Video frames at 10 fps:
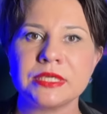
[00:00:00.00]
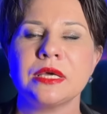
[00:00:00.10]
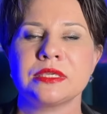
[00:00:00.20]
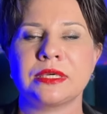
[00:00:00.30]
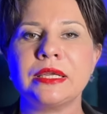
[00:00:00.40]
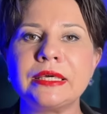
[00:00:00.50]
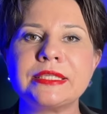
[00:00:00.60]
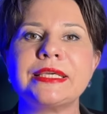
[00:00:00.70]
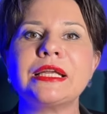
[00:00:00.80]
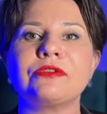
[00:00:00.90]

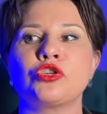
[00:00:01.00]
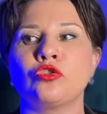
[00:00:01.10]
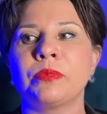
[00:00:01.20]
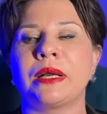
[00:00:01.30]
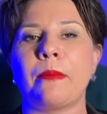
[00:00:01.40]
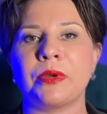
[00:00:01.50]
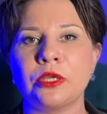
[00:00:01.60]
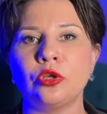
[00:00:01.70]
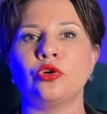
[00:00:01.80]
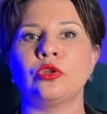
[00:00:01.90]
скорректировать, чтобы к
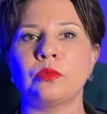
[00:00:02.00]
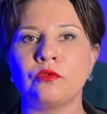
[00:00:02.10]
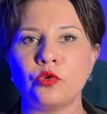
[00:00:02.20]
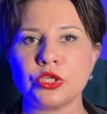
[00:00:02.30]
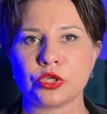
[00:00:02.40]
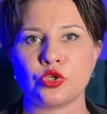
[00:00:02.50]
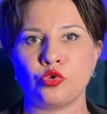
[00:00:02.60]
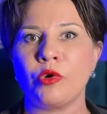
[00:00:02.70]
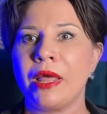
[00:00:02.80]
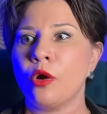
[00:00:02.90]
определенному
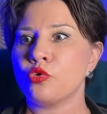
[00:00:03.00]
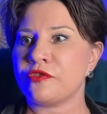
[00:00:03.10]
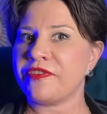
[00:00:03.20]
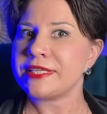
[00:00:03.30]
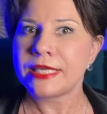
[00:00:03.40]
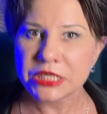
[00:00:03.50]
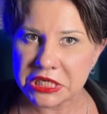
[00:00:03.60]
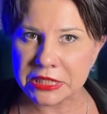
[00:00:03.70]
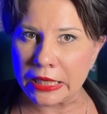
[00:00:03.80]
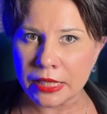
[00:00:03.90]
возрасту уж
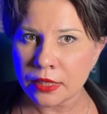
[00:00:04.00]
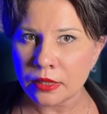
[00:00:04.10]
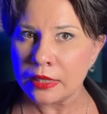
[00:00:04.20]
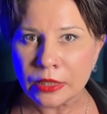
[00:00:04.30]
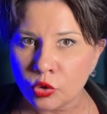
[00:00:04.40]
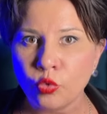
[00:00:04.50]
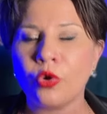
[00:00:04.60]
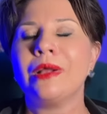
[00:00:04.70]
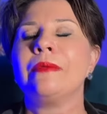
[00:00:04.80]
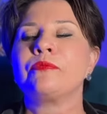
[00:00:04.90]
физически недуг
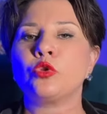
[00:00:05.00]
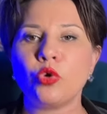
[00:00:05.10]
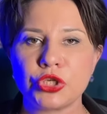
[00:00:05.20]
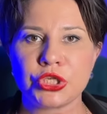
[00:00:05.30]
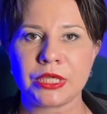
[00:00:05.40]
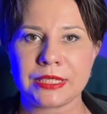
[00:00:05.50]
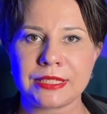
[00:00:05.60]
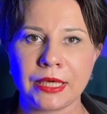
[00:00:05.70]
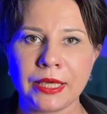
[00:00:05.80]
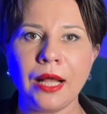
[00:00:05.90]
точно не
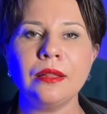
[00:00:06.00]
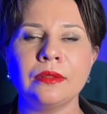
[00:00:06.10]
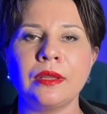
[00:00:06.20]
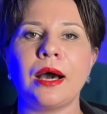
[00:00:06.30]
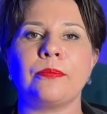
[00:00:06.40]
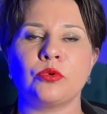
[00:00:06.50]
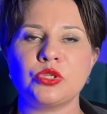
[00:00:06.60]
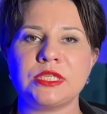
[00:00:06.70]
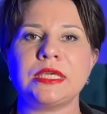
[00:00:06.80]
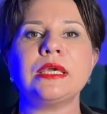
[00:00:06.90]
стоял на
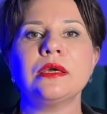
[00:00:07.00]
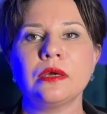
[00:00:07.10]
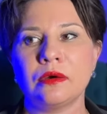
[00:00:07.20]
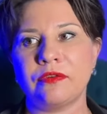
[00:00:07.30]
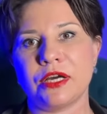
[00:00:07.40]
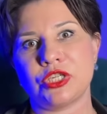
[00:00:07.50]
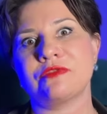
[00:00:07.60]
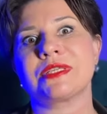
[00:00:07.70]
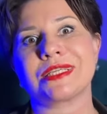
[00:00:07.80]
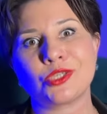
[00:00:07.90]
пути вашего
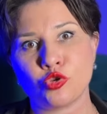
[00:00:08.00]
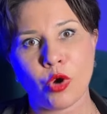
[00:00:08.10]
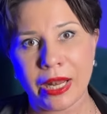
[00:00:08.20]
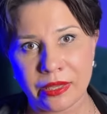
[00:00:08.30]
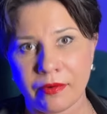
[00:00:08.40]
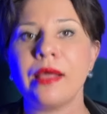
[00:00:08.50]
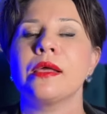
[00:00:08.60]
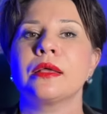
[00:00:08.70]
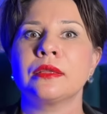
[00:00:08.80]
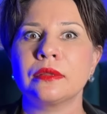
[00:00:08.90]
сексуального
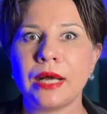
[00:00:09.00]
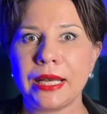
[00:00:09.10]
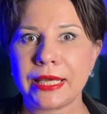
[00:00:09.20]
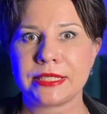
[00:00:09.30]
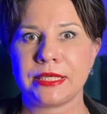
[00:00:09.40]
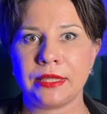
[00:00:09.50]
долголетия.